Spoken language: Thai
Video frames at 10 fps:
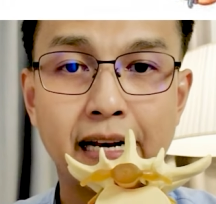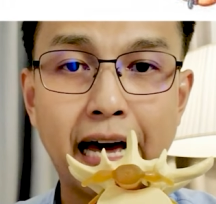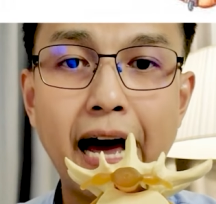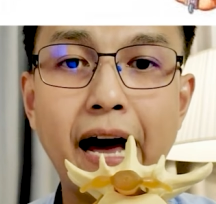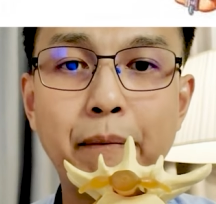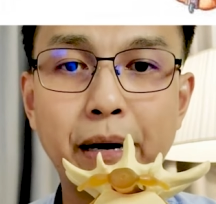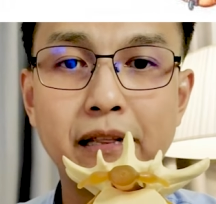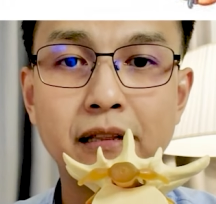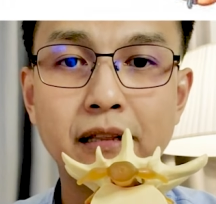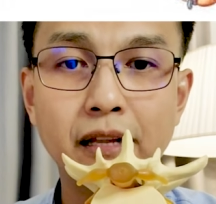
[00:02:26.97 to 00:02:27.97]
ถ้ามัน
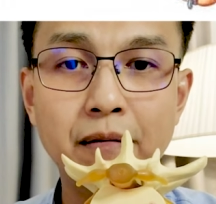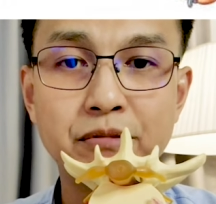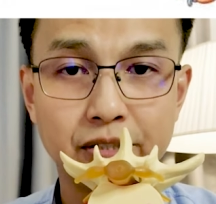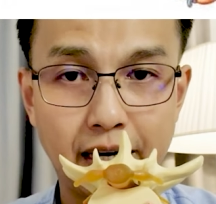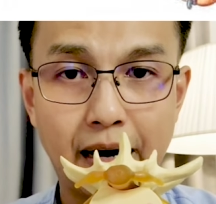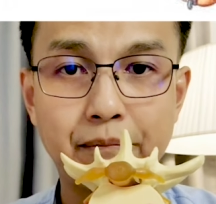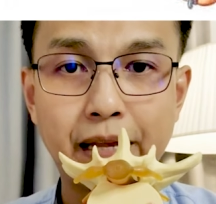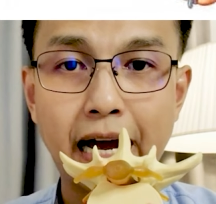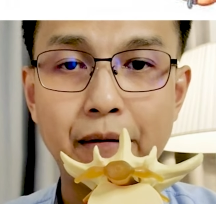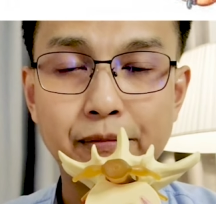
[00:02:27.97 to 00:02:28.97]
เริ่มเสื่อม
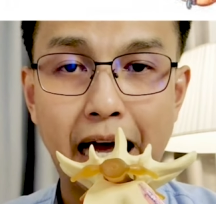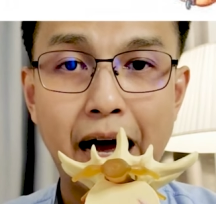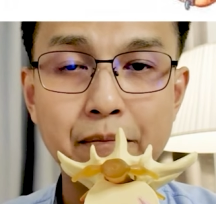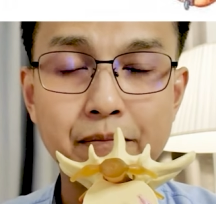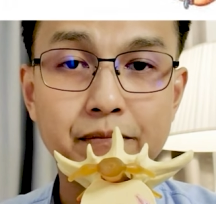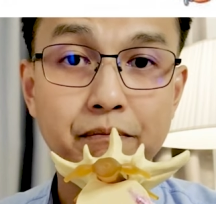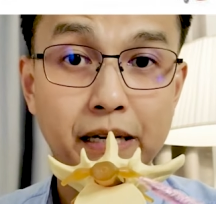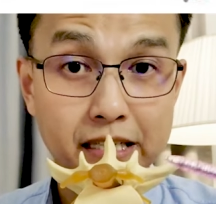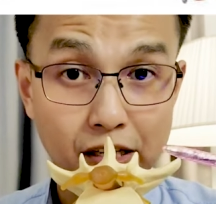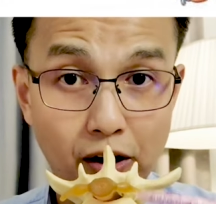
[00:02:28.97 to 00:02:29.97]
นะครับน้ำมัน
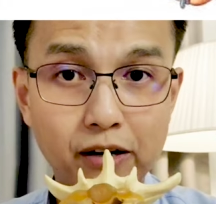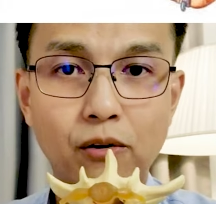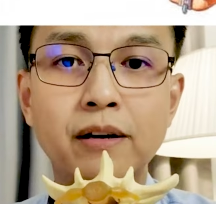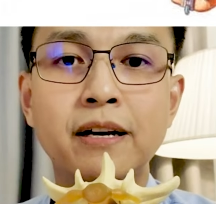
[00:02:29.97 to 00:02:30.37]
จะน้อยลง